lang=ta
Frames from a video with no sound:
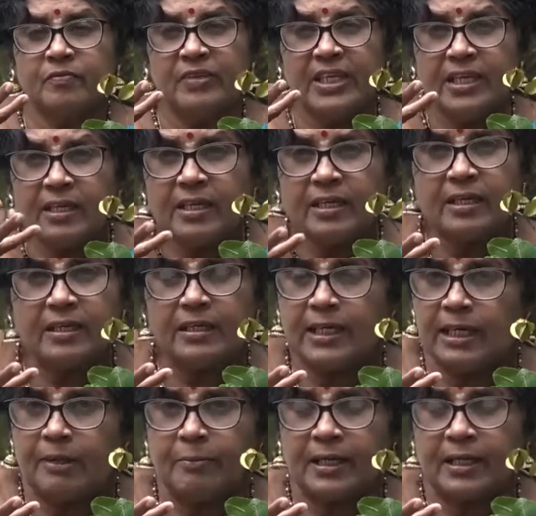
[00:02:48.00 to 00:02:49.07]
வீங்கின
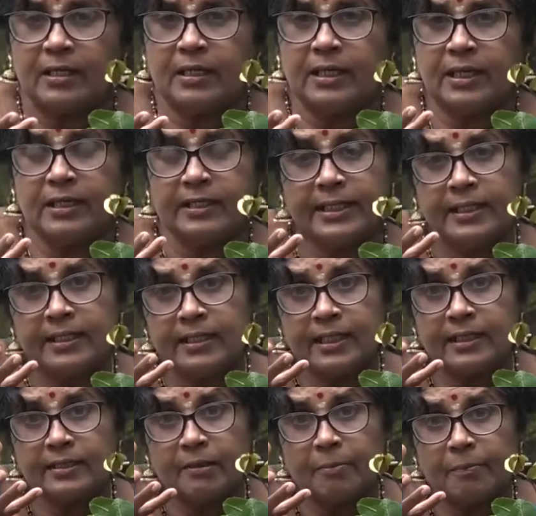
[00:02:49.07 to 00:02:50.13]
நிலைமைகளில் அல்லது
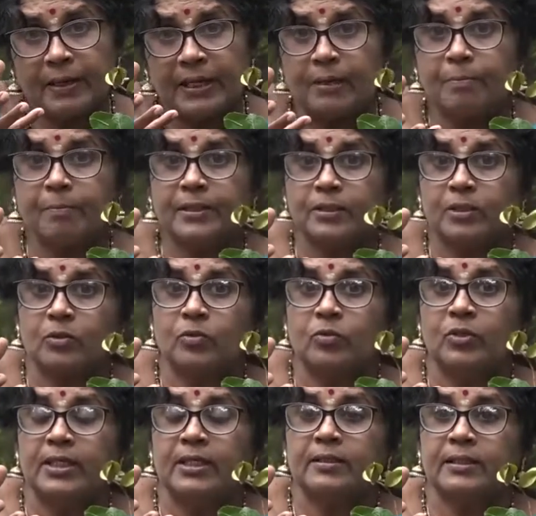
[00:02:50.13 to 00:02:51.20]
இருதயத்தை
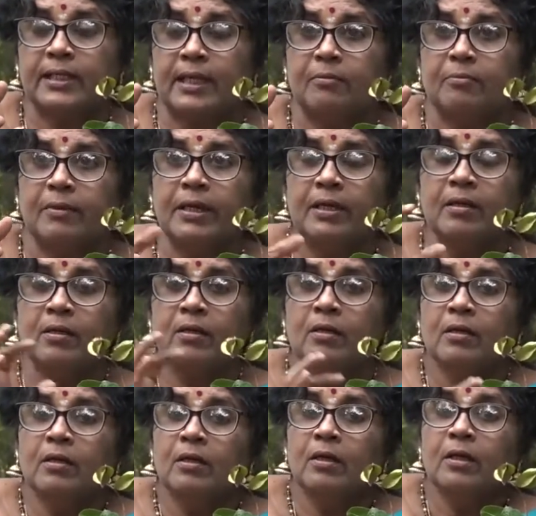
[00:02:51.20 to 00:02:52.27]
பலப்படுத்தக்கூடிய தன்மை
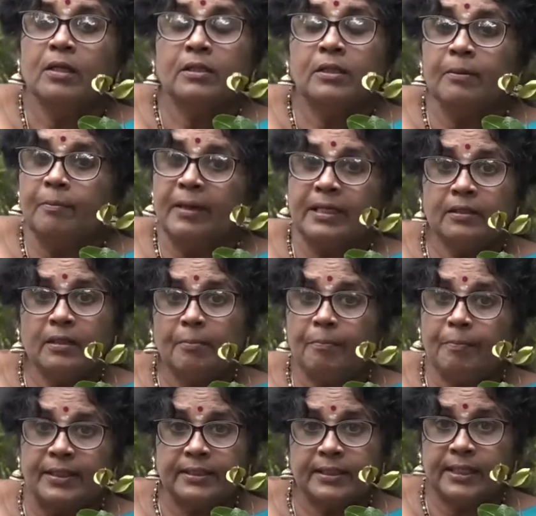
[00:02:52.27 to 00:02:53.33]
இந்த மருதம்
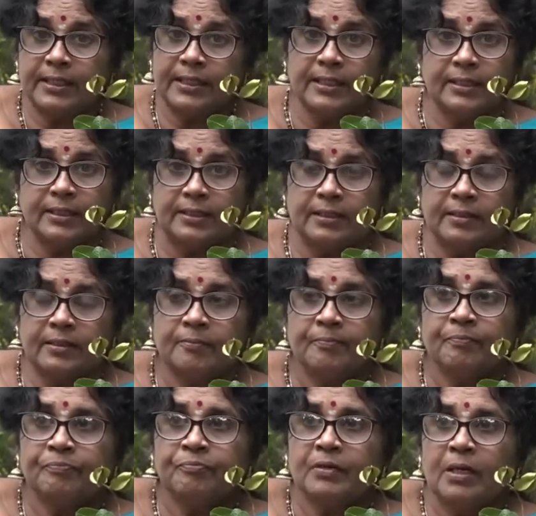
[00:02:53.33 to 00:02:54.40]
பட்டைக்கு இருக்குது
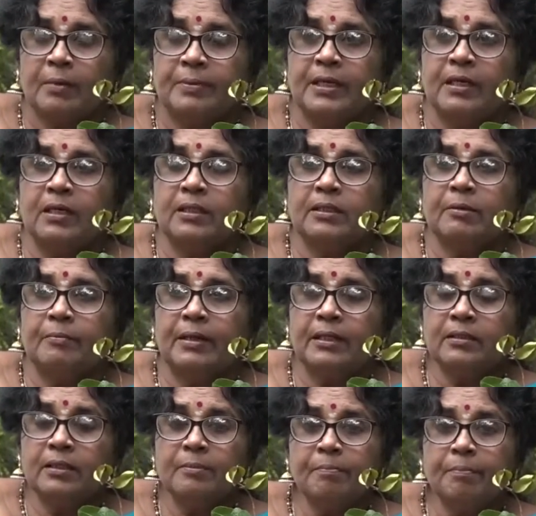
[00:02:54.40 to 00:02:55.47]
இப்போ நாங்கள் இந்த
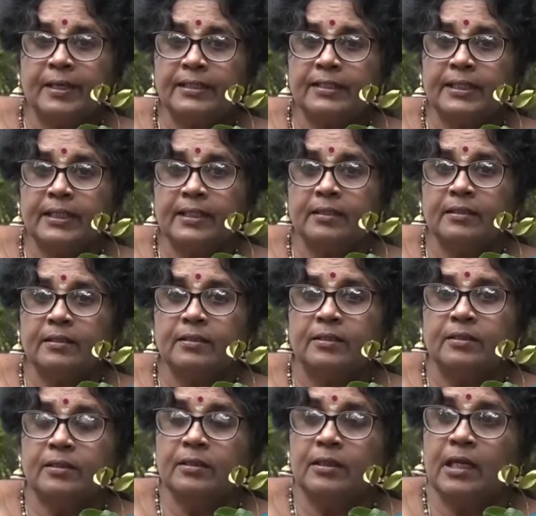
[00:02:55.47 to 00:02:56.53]
மருதம் பட்டையை
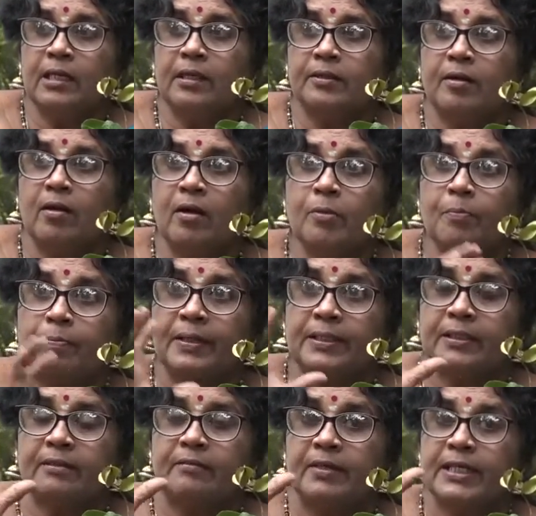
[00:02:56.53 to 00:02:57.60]
எடுத்து நல்ல நாள்
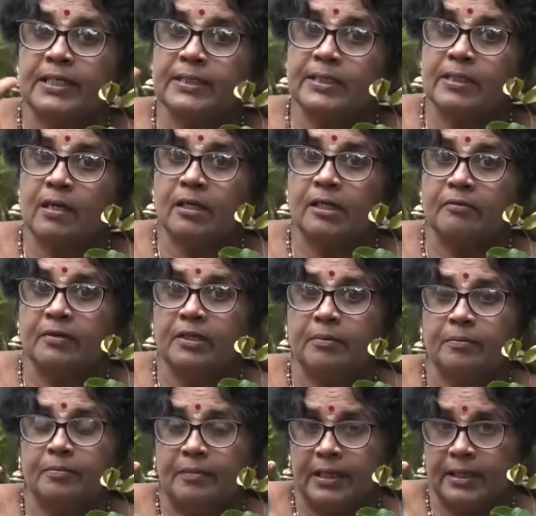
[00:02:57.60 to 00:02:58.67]
பட்ட வயசானவு
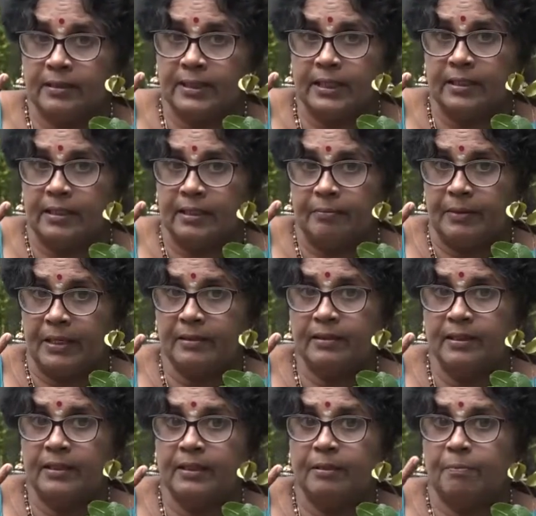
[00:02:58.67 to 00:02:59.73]
மரத்தின்
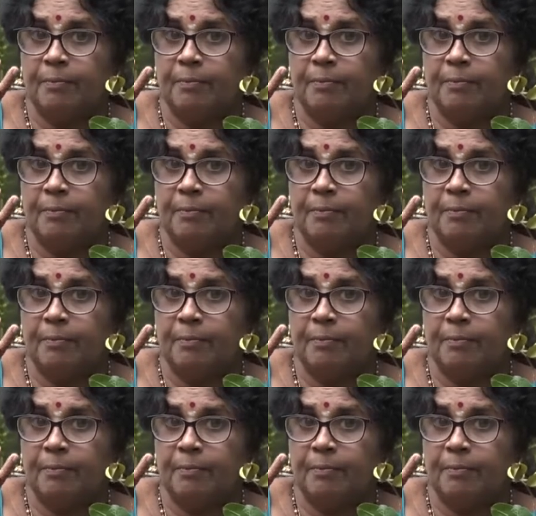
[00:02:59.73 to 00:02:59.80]
மருதின்